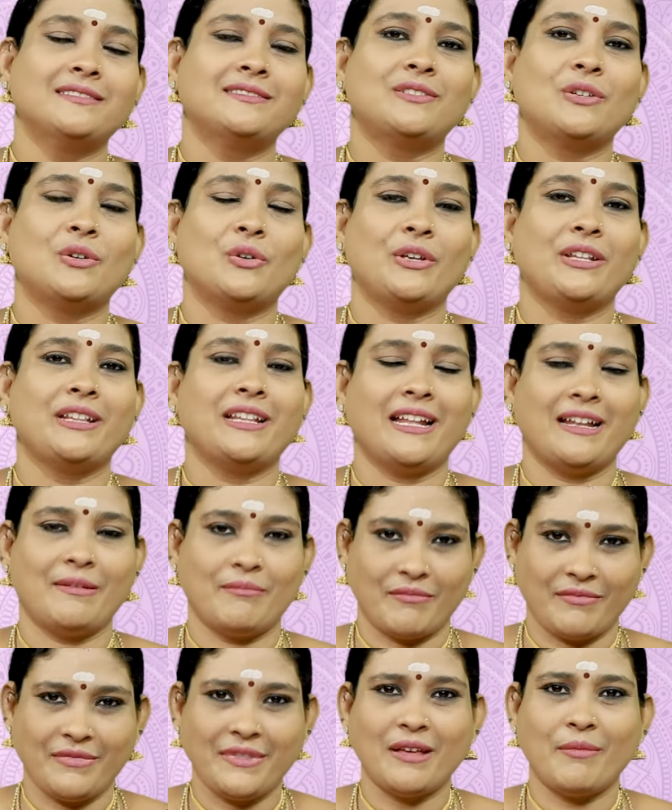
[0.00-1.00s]
ஸோ இந்த
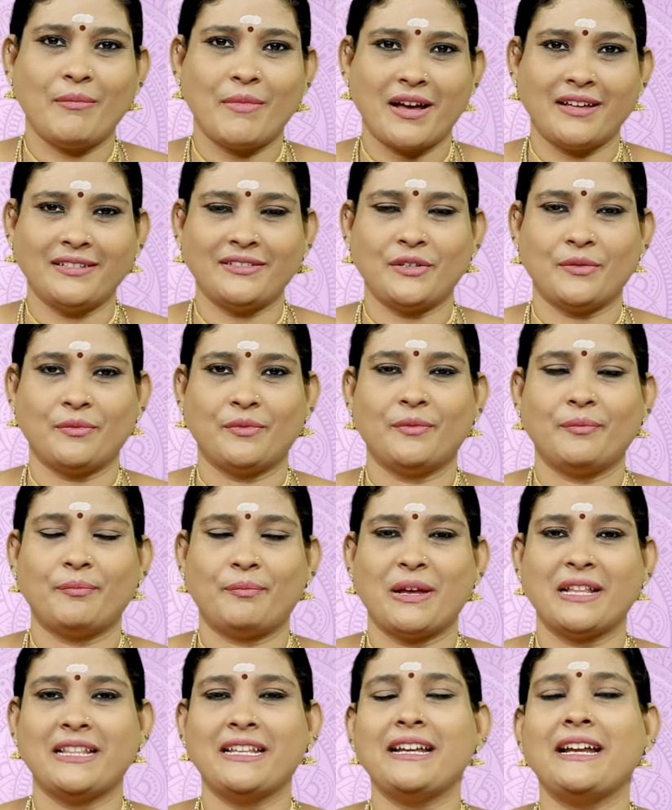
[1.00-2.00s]
இந்த மாதம்
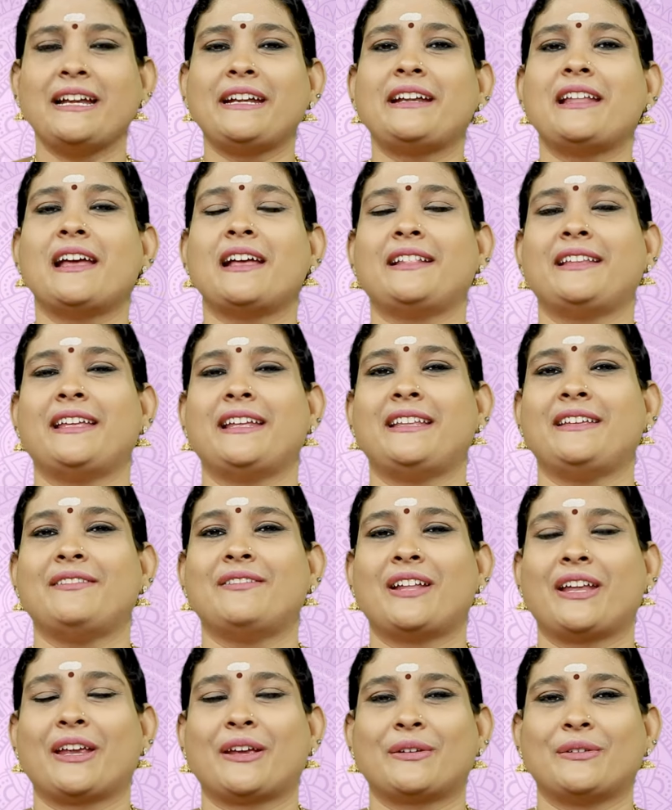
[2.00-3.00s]
பதினெட்டாம் தேதி
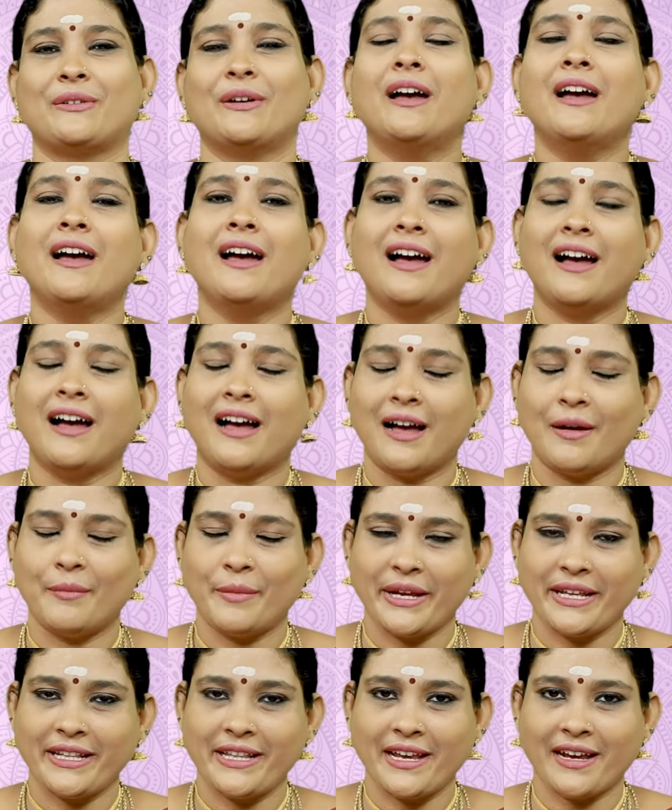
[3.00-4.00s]
வரைக்கும்
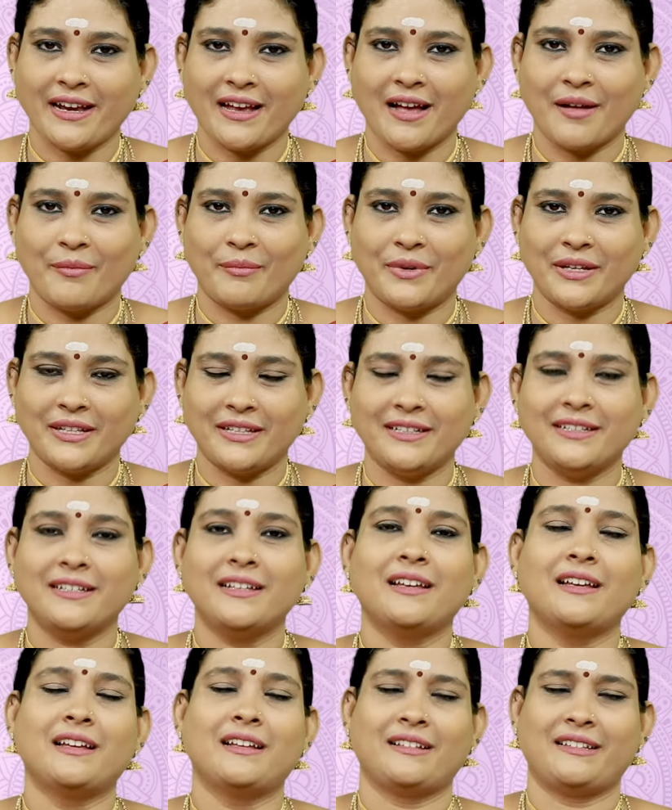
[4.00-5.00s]
அமைதி காப்பது
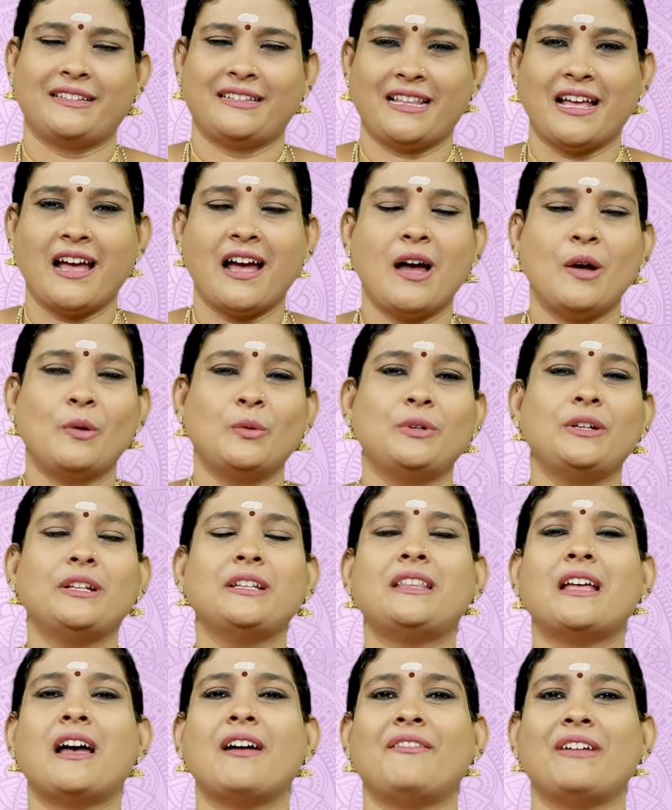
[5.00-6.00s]
தான் உண்டு
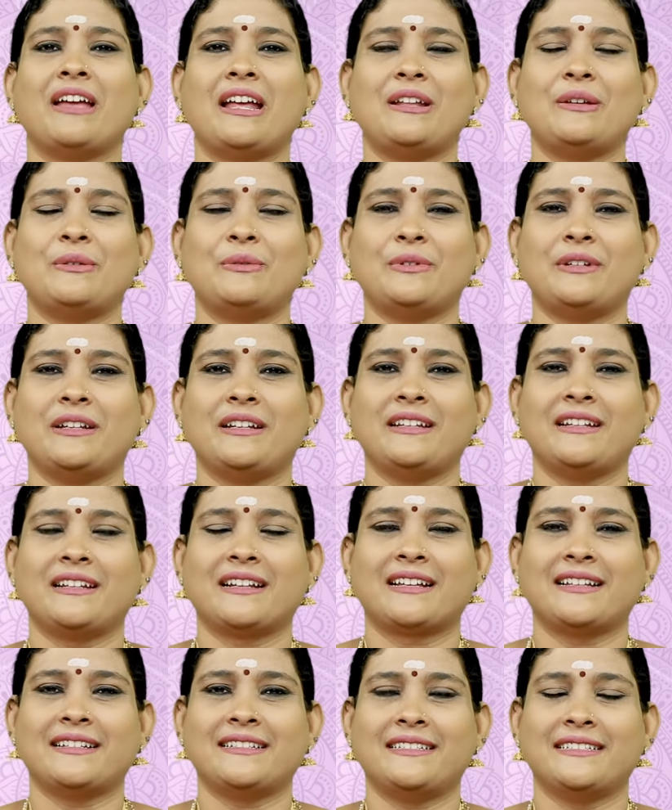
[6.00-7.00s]
தான் வேலை உண்டுன்னு
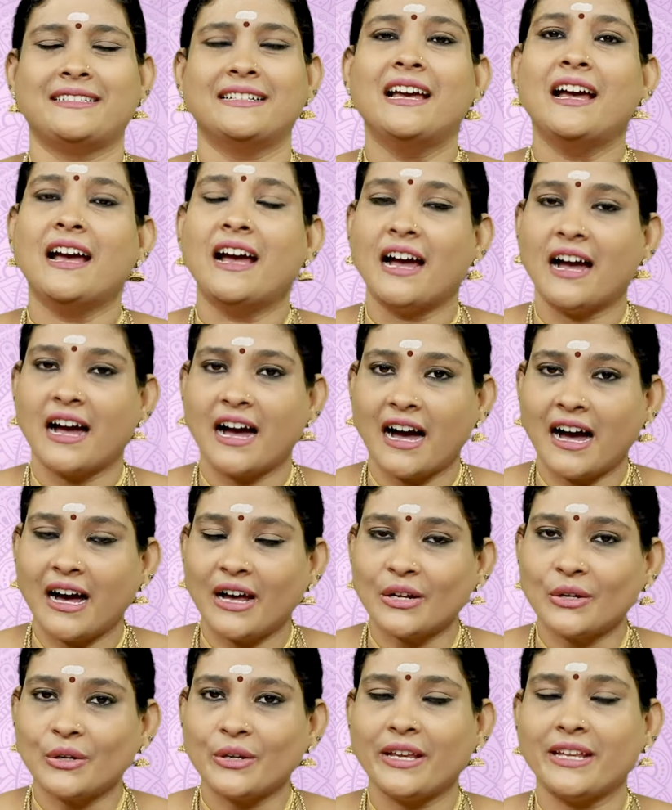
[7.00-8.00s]
இருக்கிறது
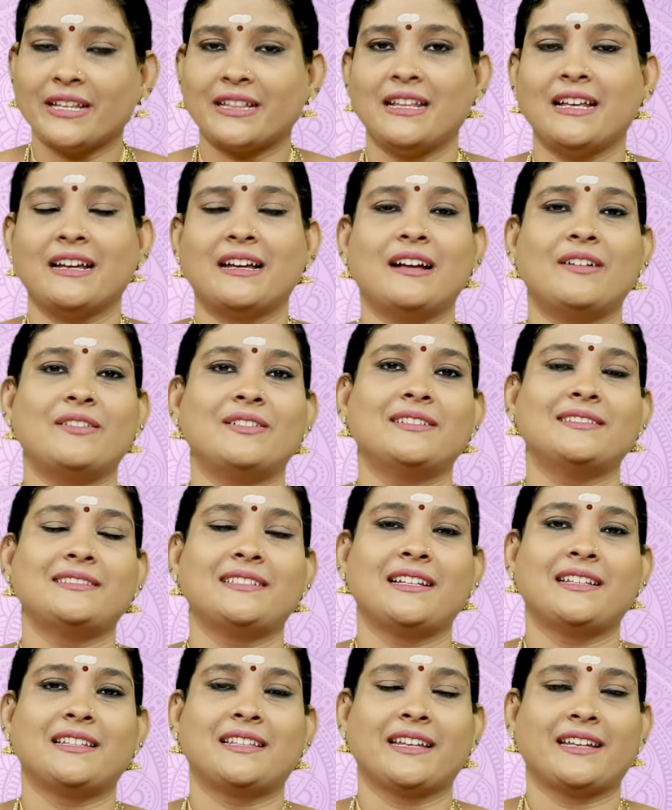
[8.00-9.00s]
ஆரோக்கியத்தில் கவனம்
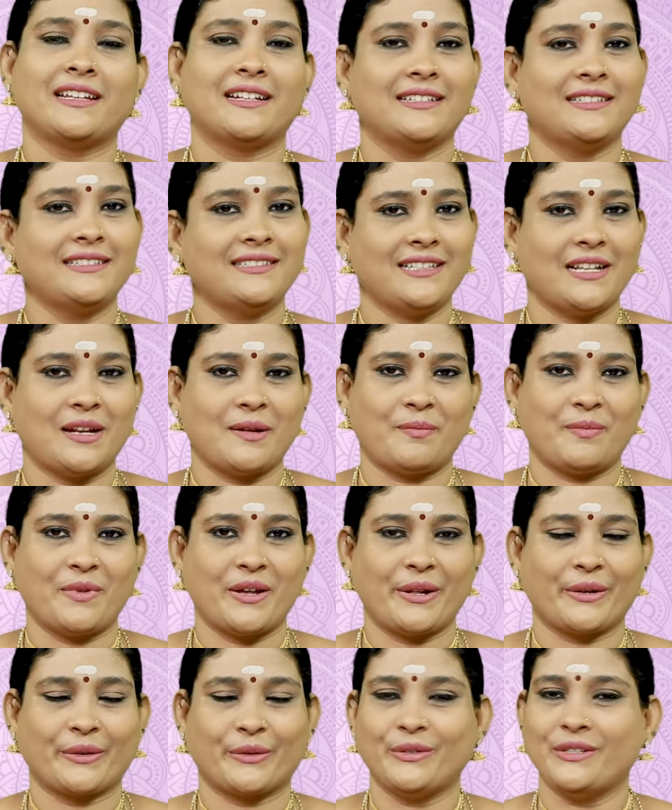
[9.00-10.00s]
செலுத்திக்கிறது
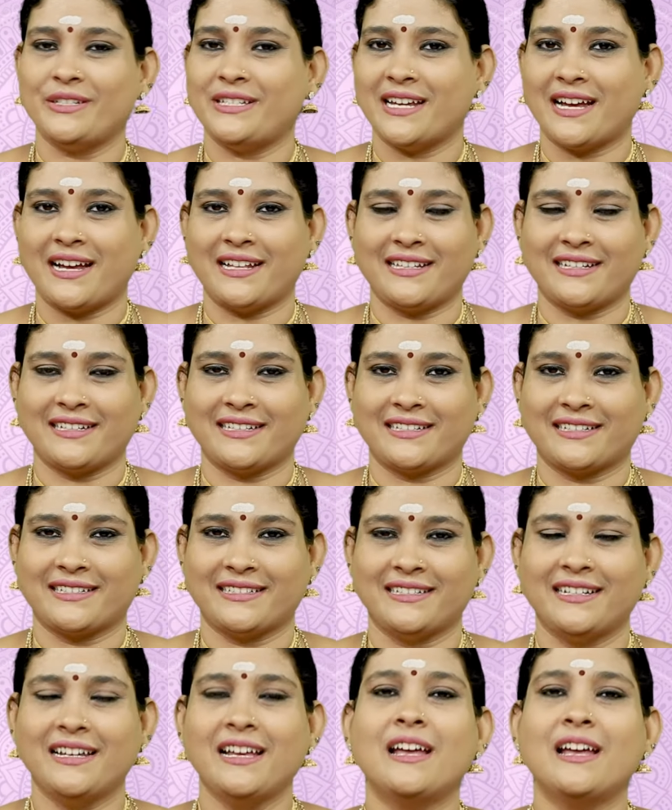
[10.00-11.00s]
சிறப்பாக இருக்கும் ஜாதகருக்கு